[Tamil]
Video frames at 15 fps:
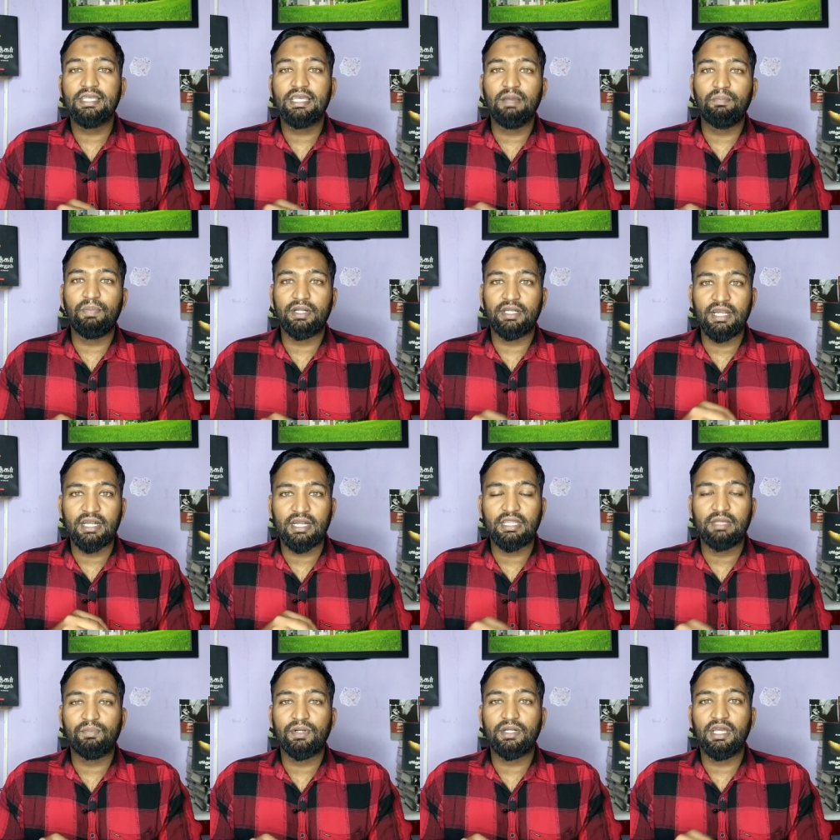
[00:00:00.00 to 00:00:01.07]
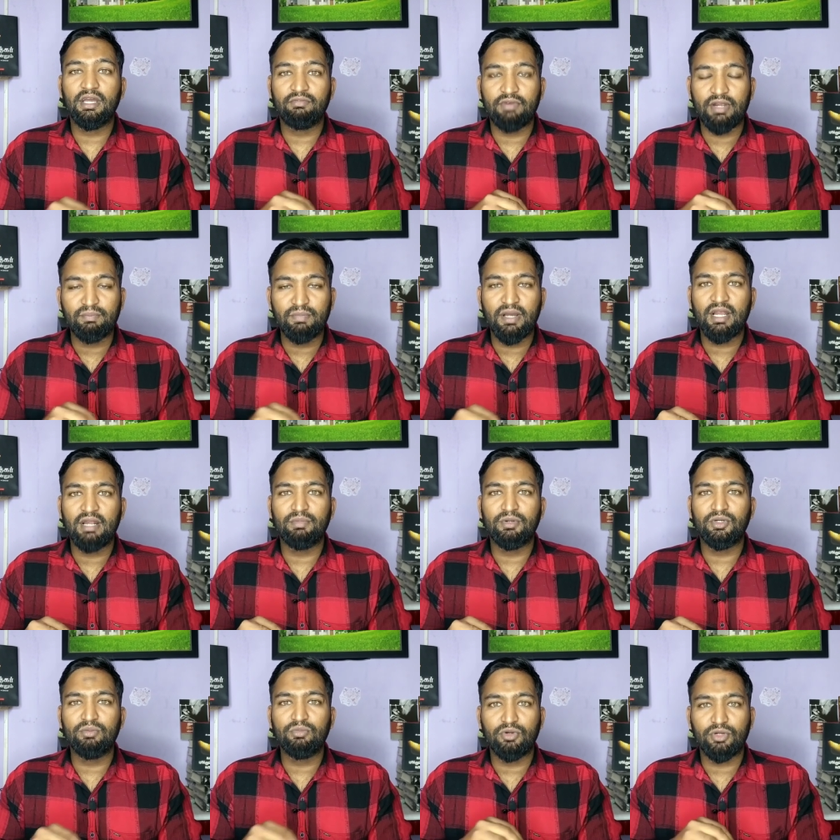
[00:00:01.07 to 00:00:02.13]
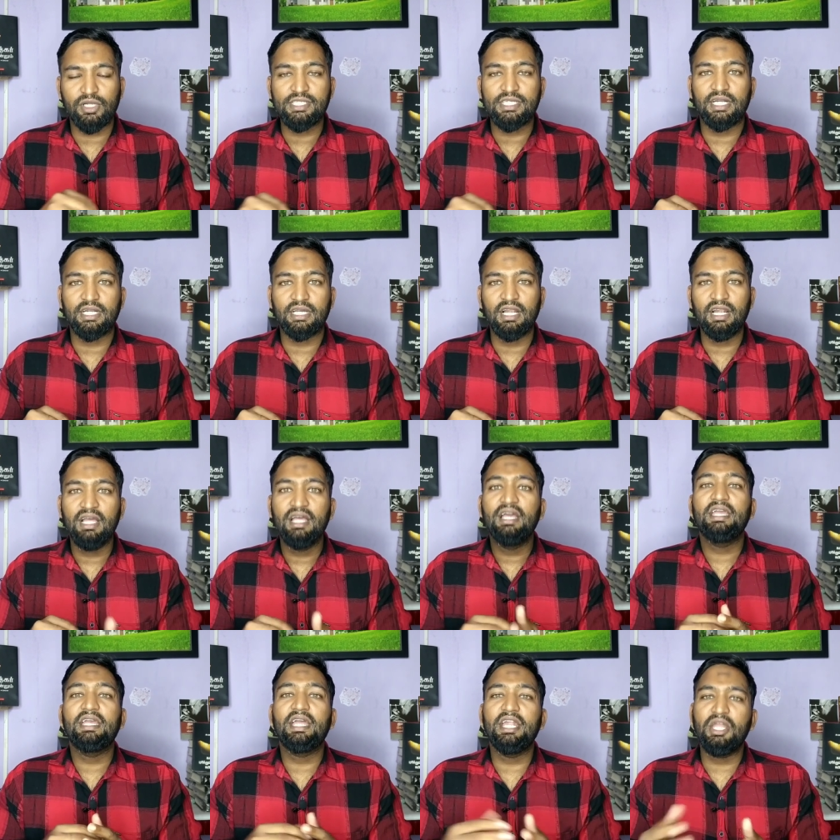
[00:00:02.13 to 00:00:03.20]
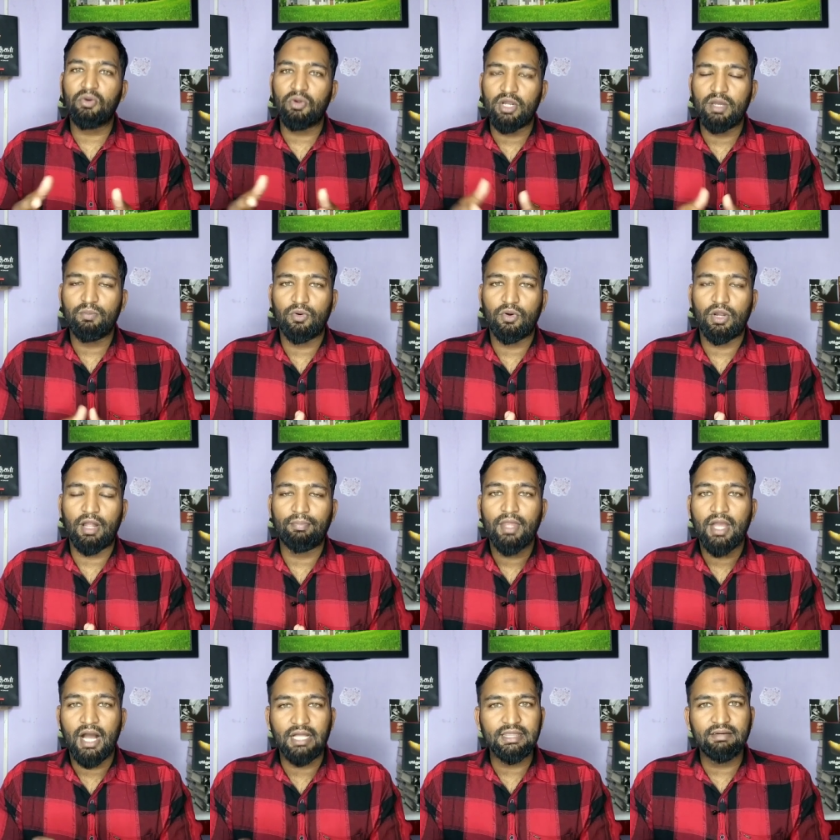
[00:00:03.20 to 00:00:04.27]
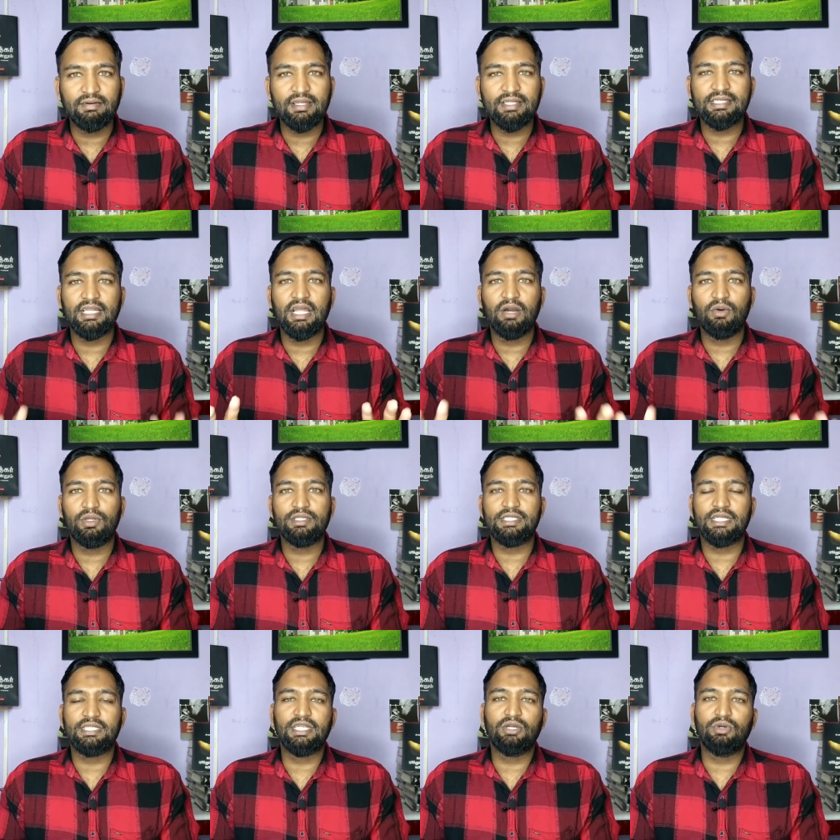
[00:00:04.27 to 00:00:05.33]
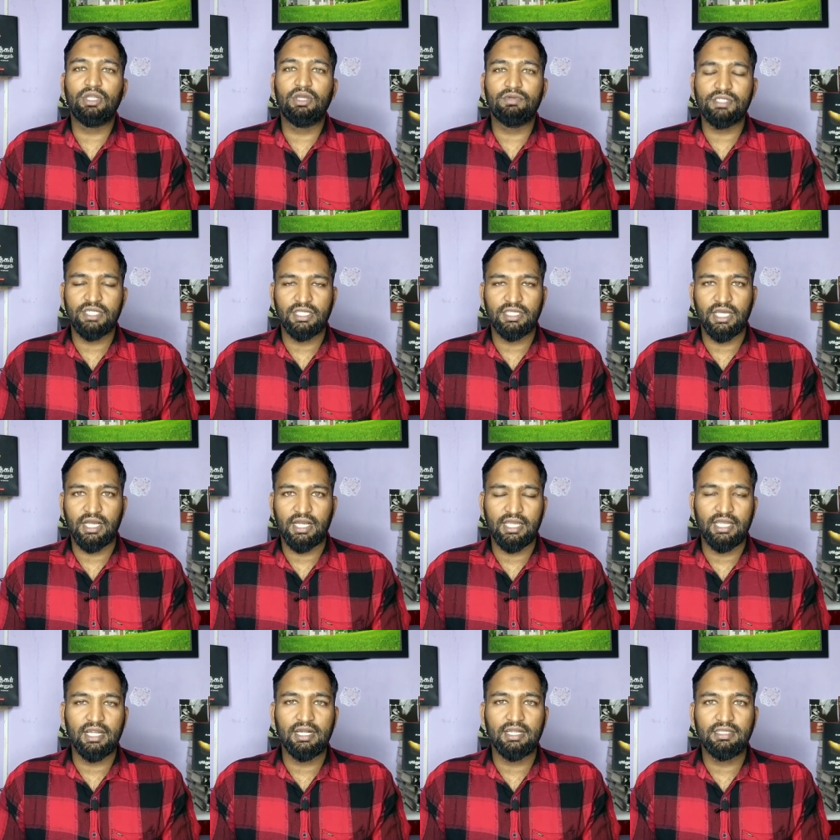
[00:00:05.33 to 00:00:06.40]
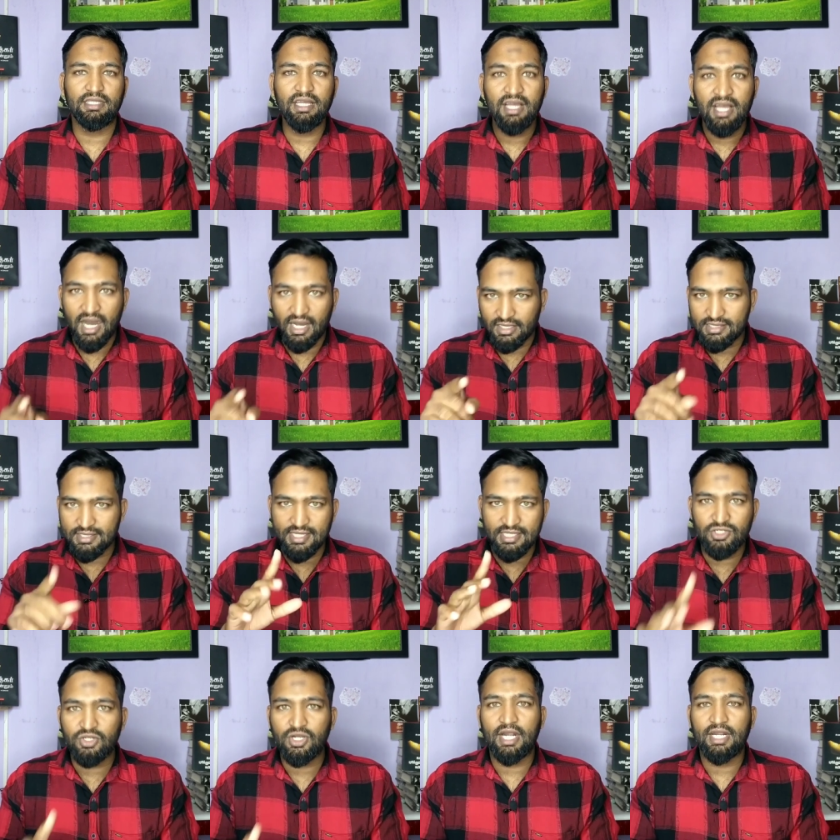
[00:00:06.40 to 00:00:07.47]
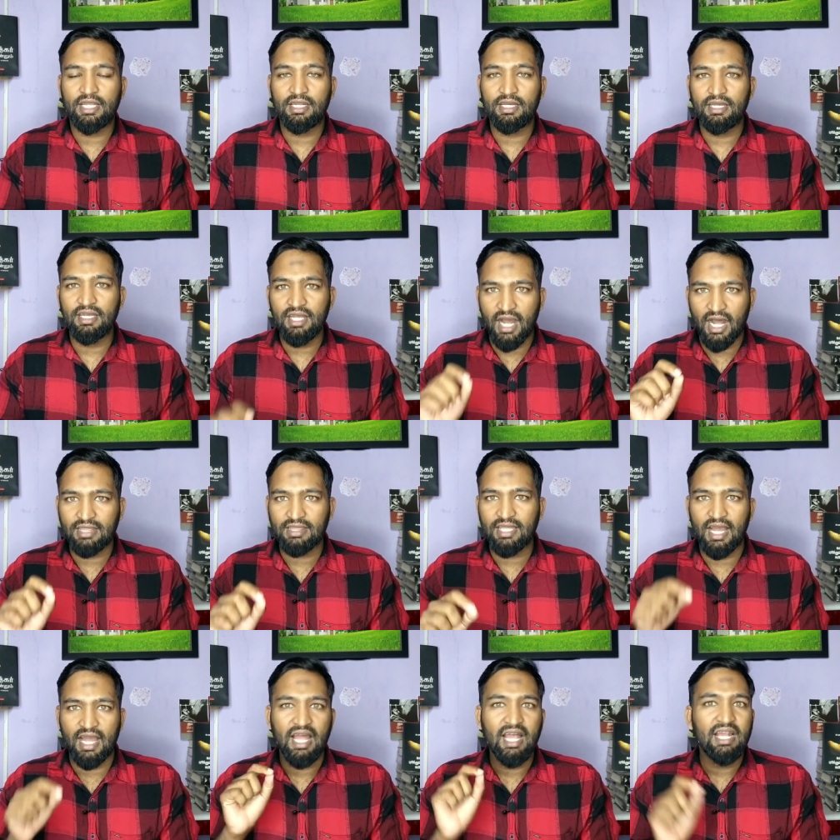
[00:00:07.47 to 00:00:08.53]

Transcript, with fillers: செய்யப்பட்ட நடத்தப்பட்ட வன்மங்கள் மற்றும் குற்றச்சாட்டுகள் எண்ணிக்கொண்டே போகலாம் அந்த வரிசையில் ஒரு சர்ச்சைக்குரிய விஷயத்தை கையில் எடுத்து அதை செஞ்சும் காட்டியிருக்கு அந்த